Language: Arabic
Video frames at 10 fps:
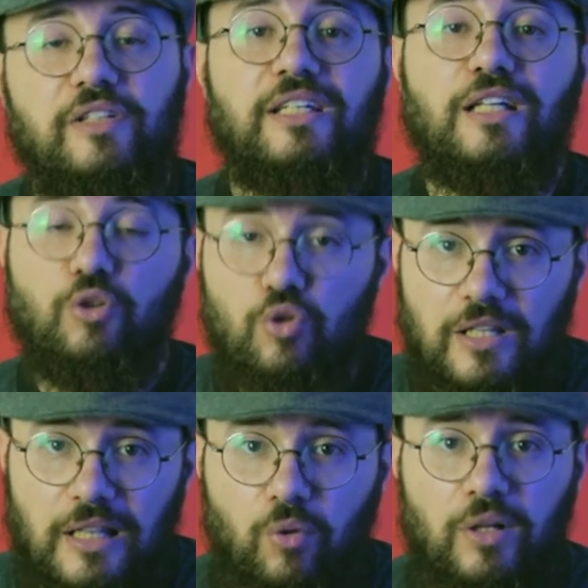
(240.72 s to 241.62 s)
في
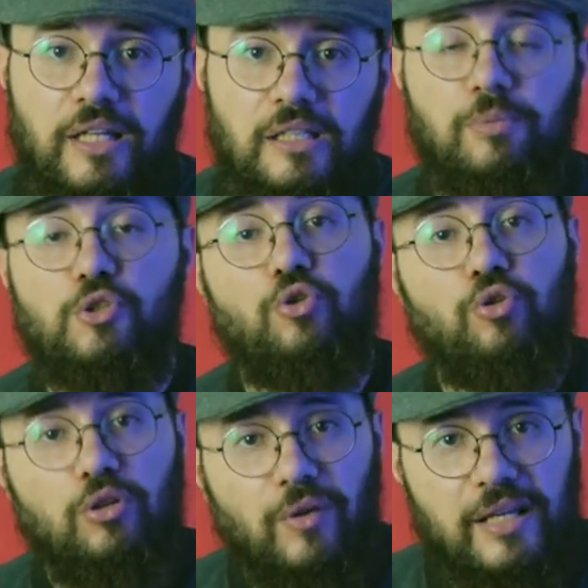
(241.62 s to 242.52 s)
الجزء الاولاني بشكر
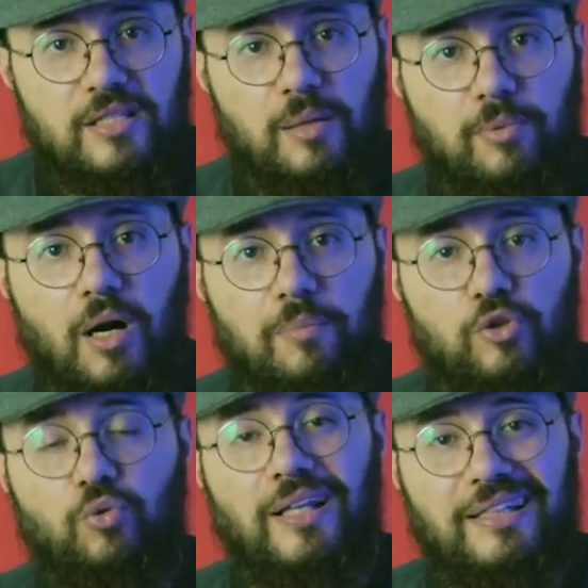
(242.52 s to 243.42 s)
كل واحد ساب
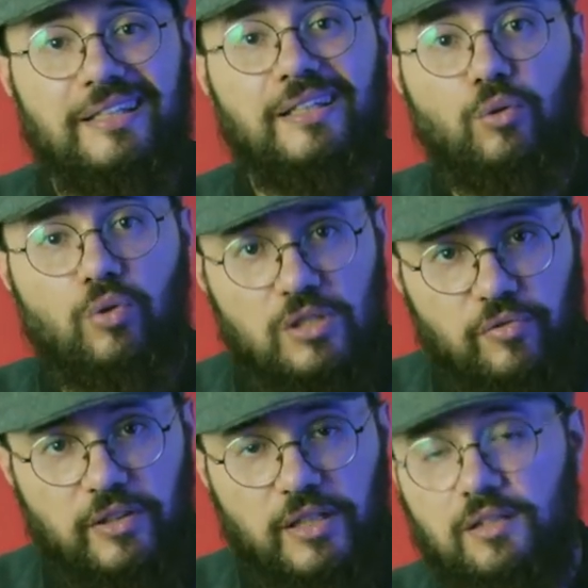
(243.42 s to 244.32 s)
كومنت وقال لي
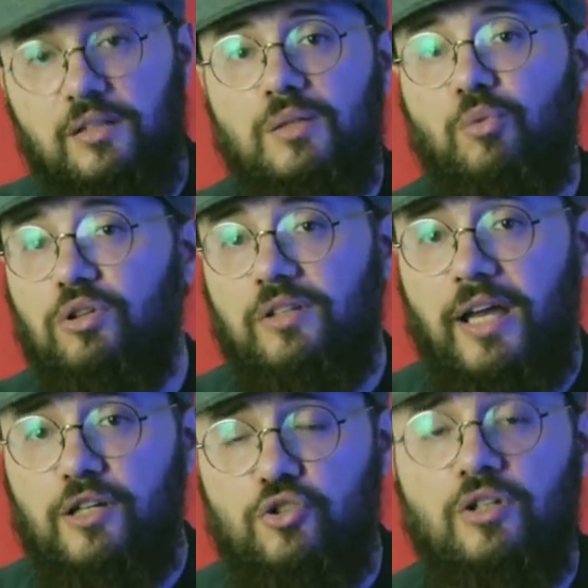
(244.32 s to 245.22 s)
الوظيفه ديت انت ما
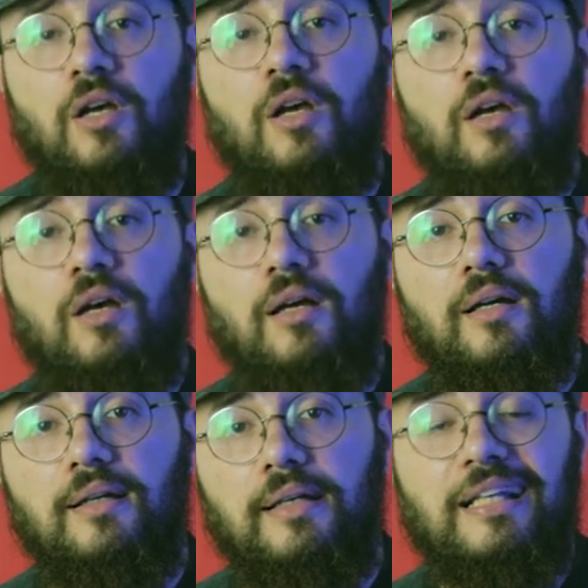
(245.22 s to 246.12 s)
قلتهاش
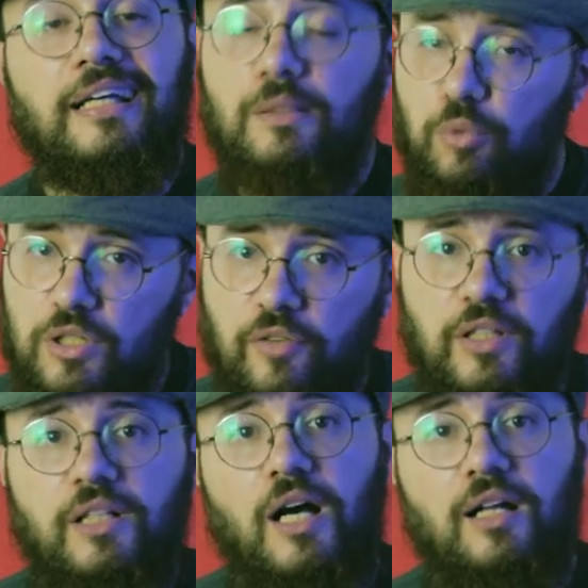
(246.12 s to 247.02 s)
آه الى جانب وظائف
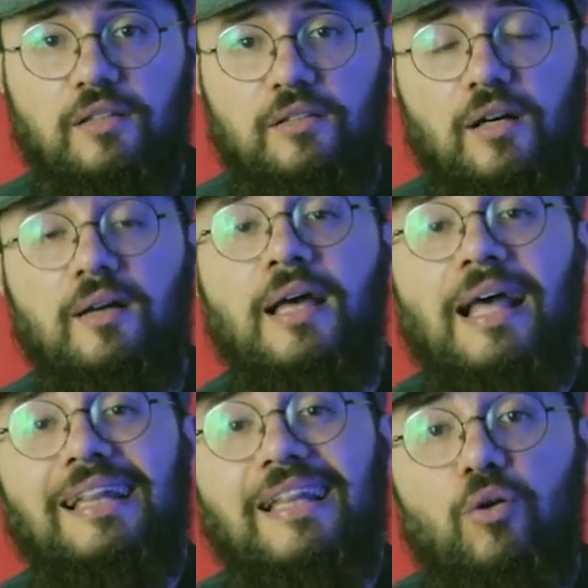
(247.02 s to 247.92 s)
ثانيه انا حطيتها
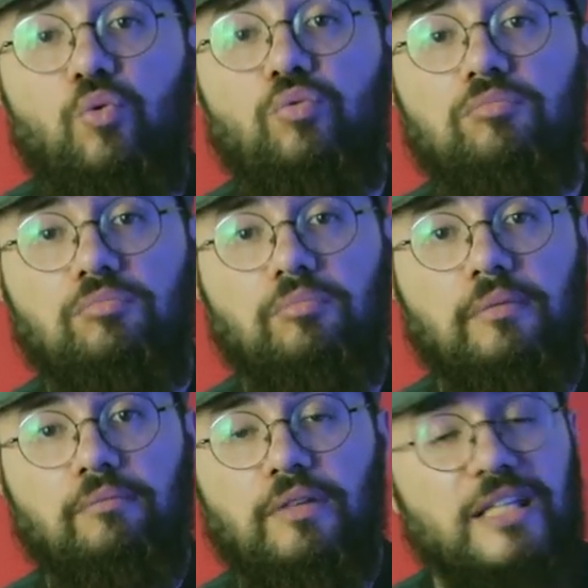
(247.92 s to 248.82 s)
لو
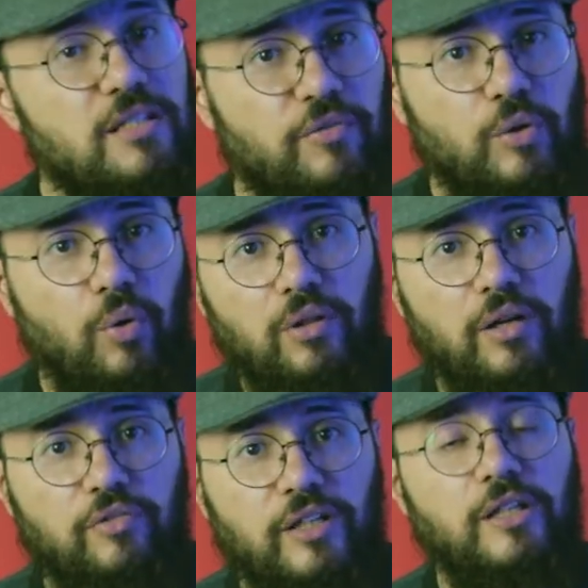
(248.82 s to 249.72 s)
لسه في
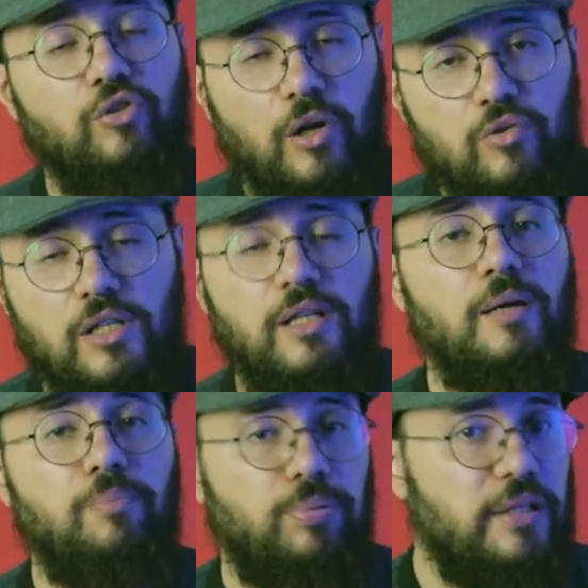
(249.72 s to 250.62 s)
وظائف ثانيه انتوا
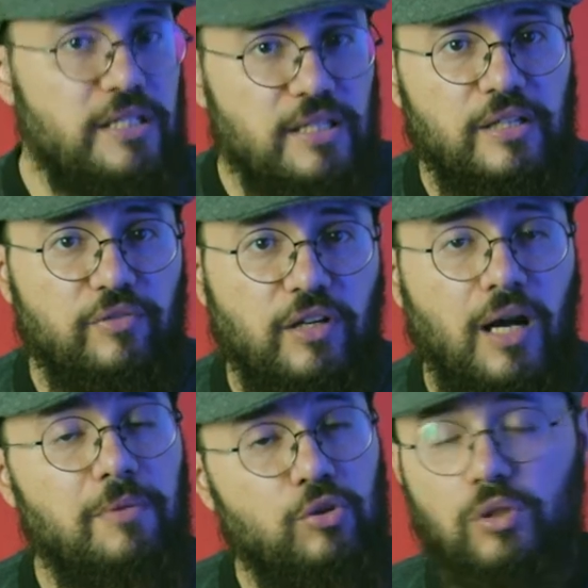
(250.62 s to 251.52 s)
عاوزينها بليز ليف ا
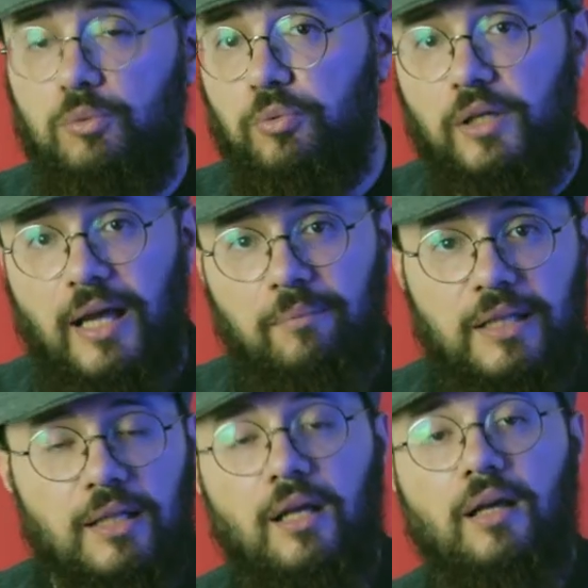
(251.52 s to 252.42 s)
كومنت وانا ممكن
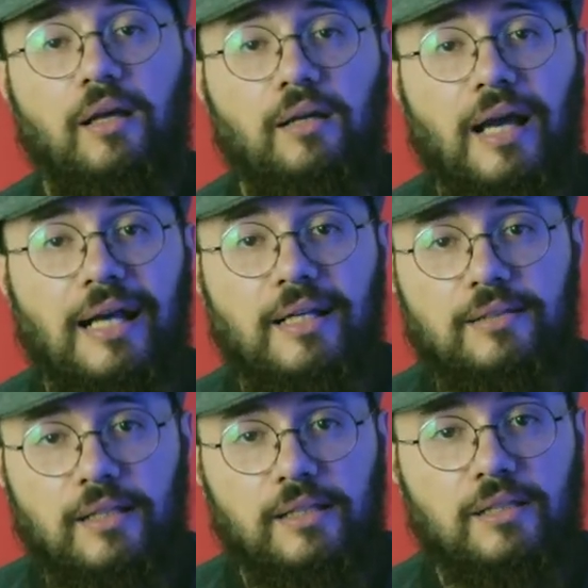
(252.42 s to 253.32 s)
اعمل آه، حلقه
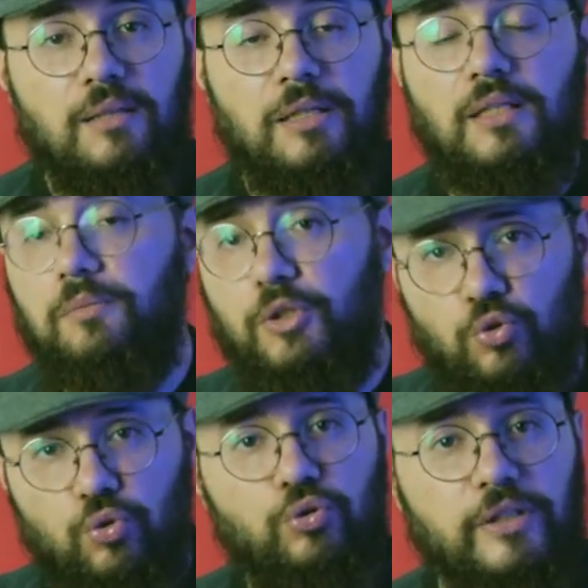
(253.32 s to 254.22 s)
ثانيه طبعا من
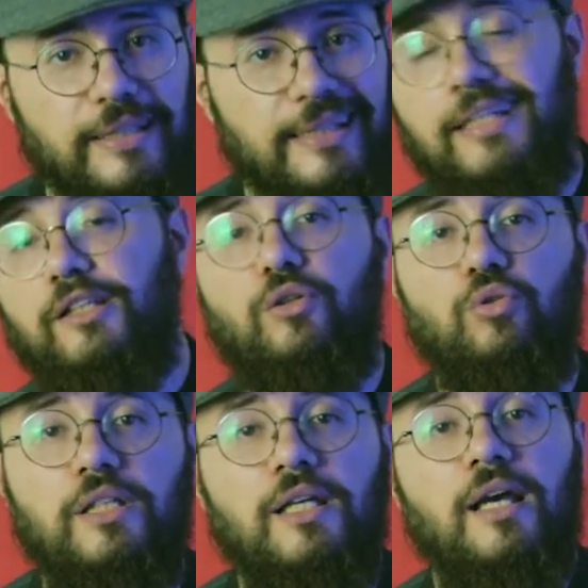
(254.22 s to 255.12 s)
ايديكوا دي
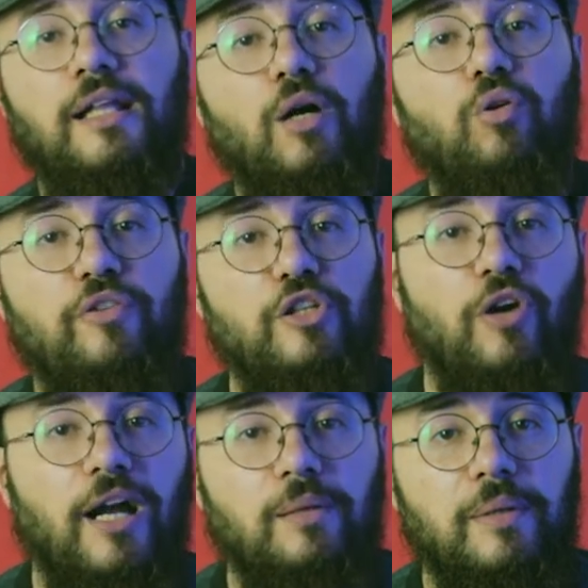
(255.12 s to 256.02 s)
ايديكوا دي لو
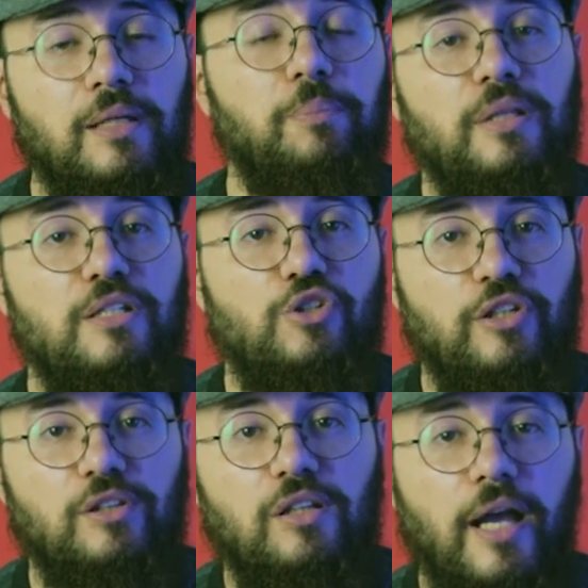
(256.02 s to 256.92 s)
الفيديو عجبك بليز
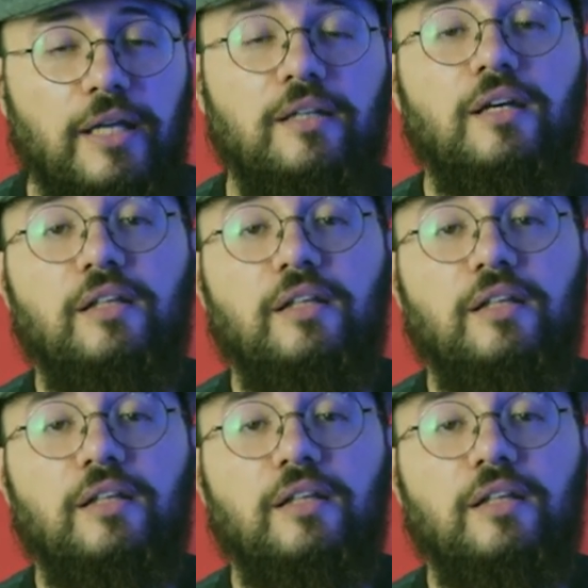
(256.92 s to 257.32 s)
شير اند لايك